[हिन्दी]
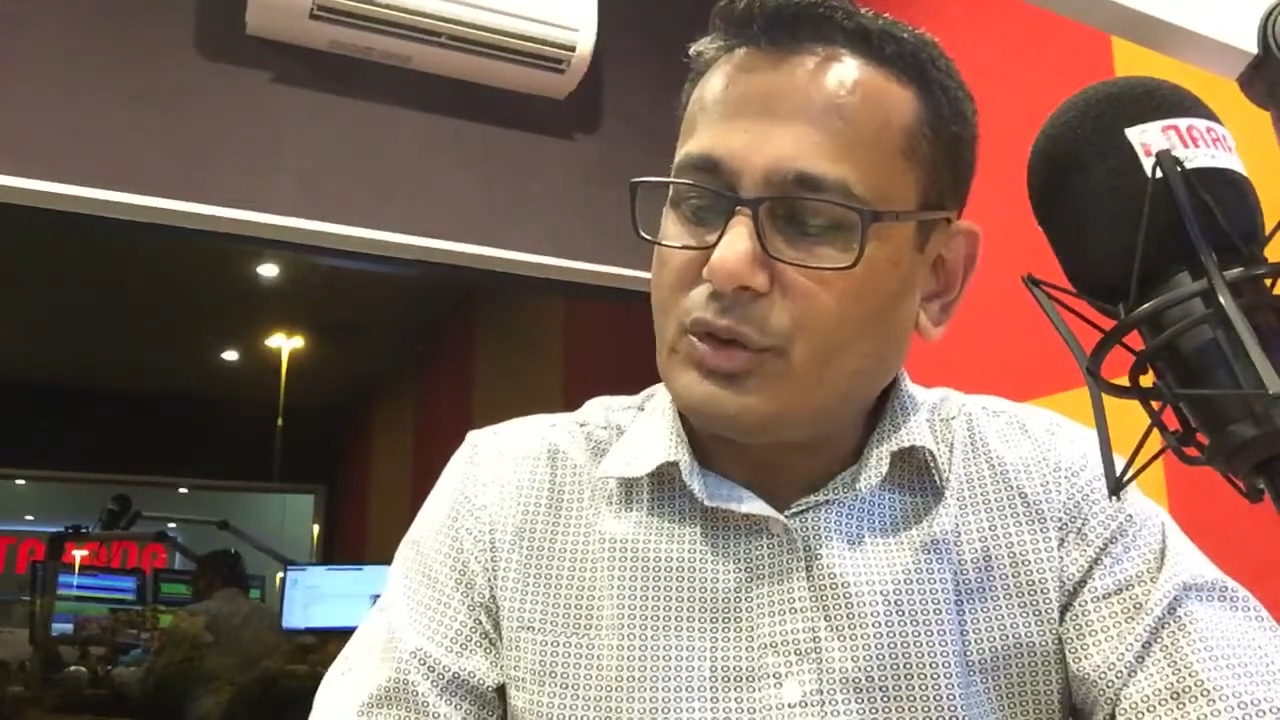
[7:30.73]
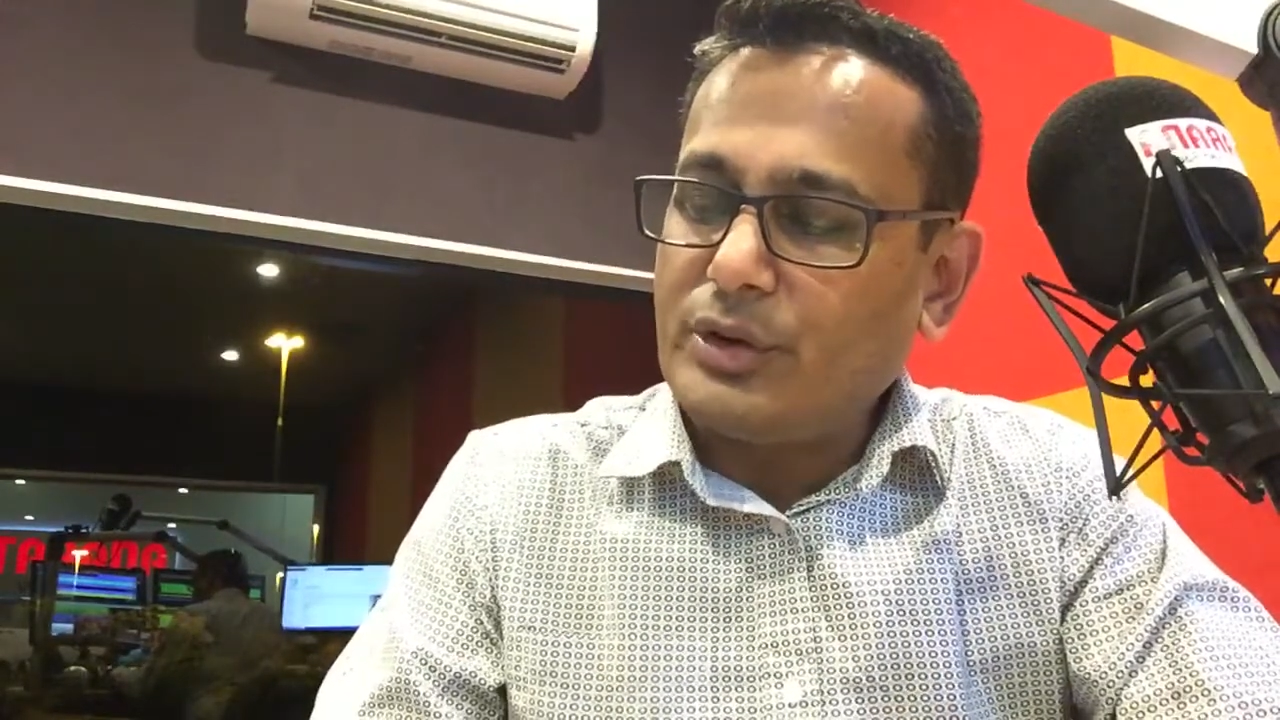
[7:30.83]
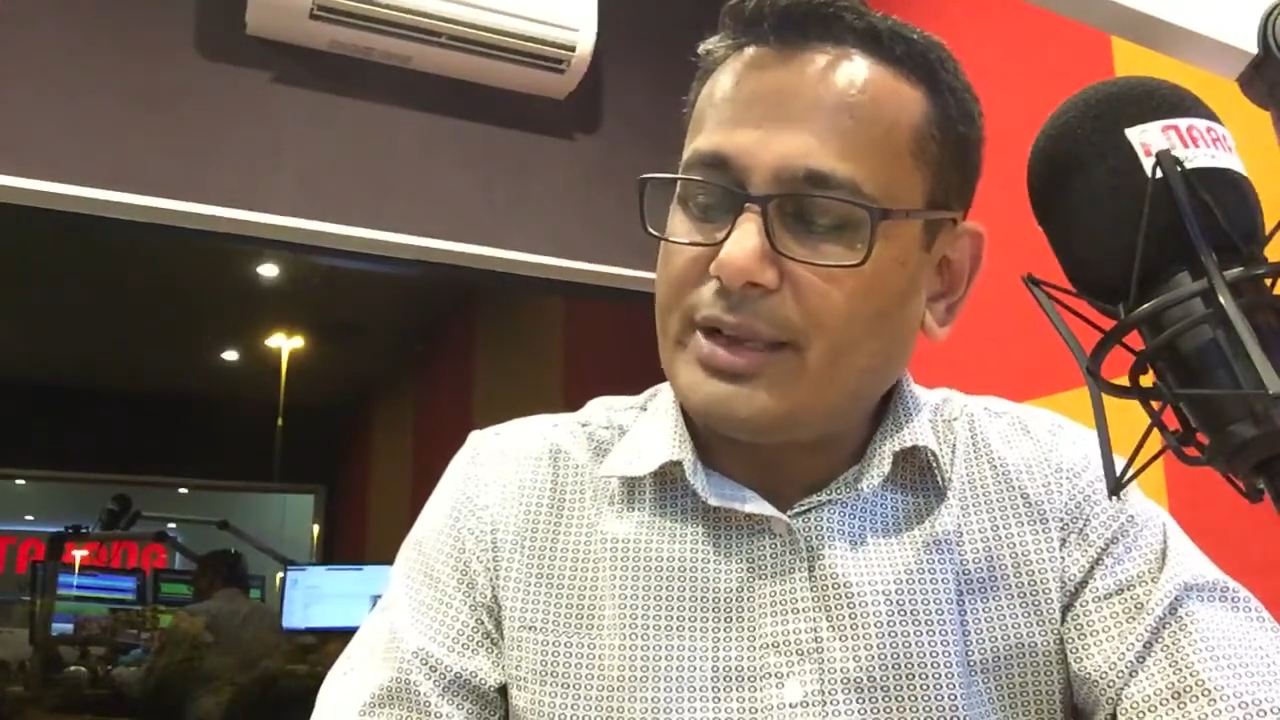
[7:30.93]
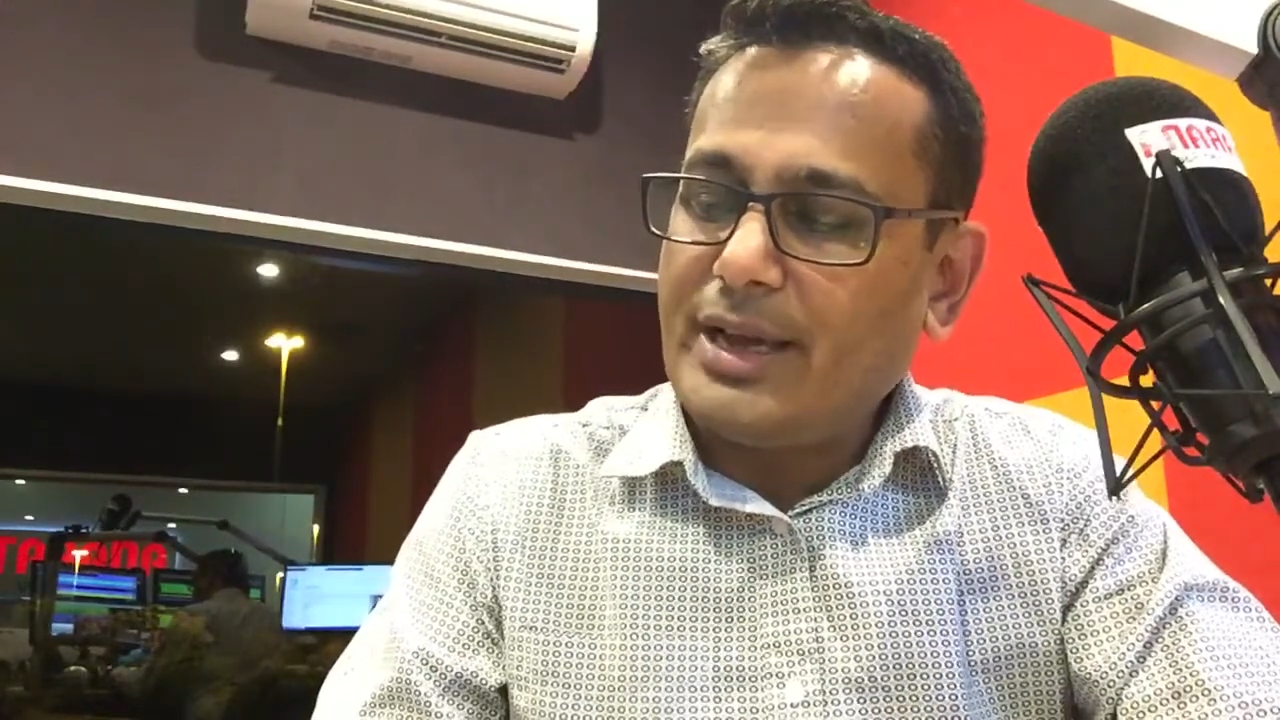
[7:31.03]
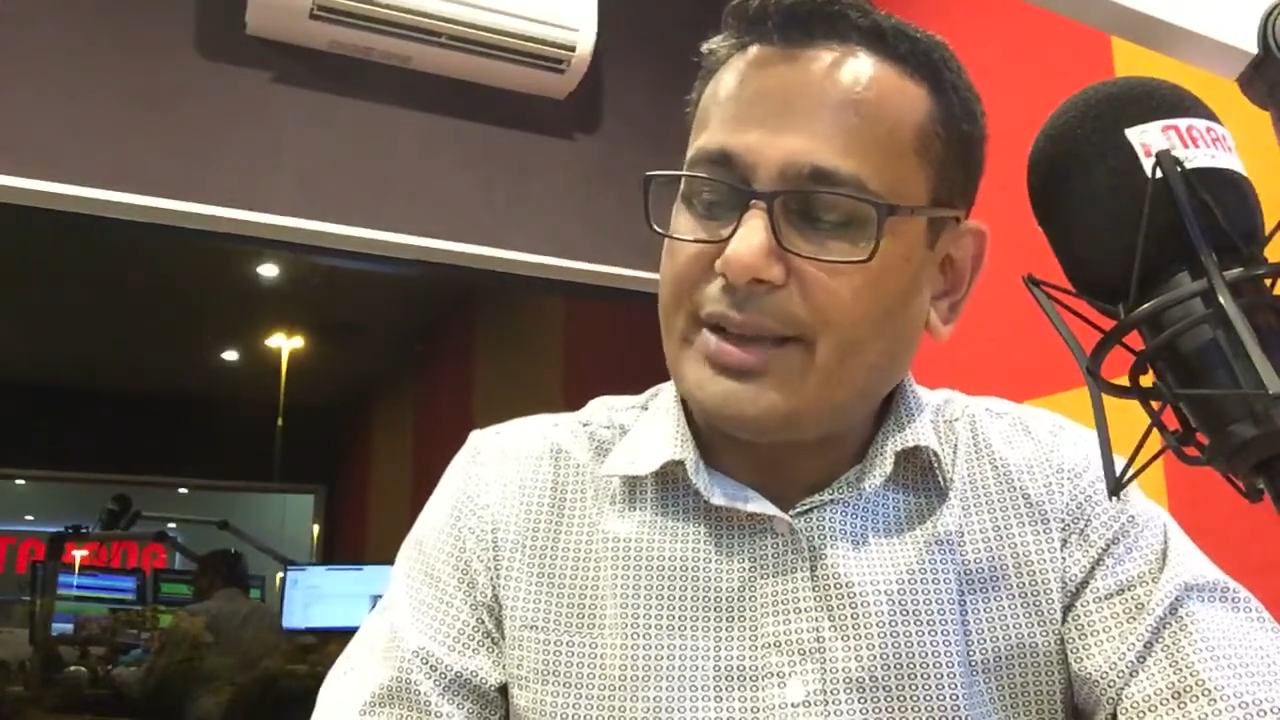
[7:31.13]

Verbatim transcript: लोगों ने कहा